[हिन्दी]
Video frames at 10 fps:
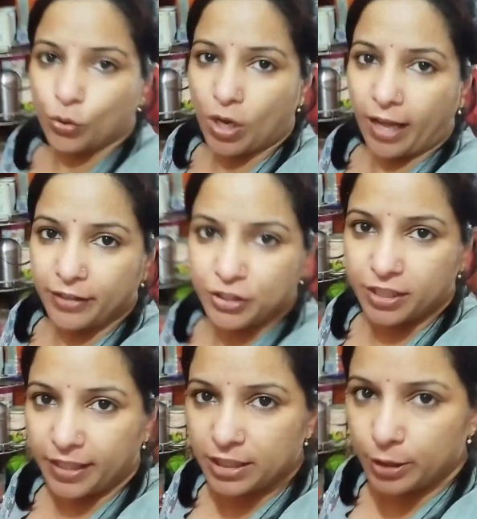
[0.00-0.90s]
तो आज
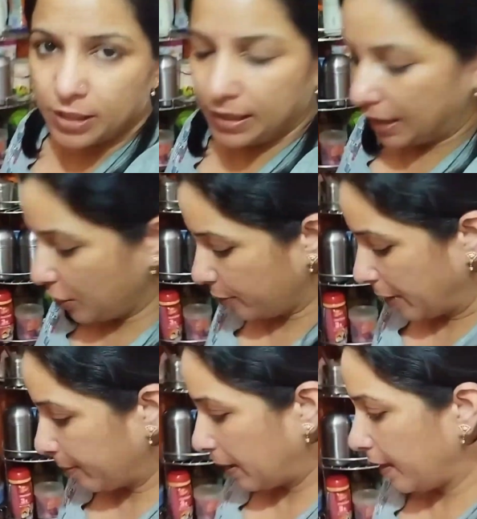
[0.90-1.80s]
के इस लंच
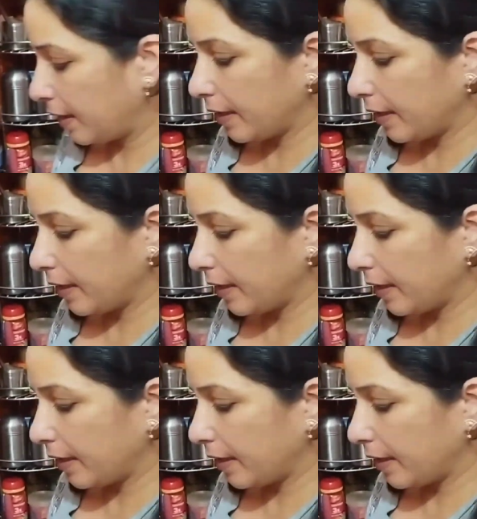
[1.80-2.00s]
में बन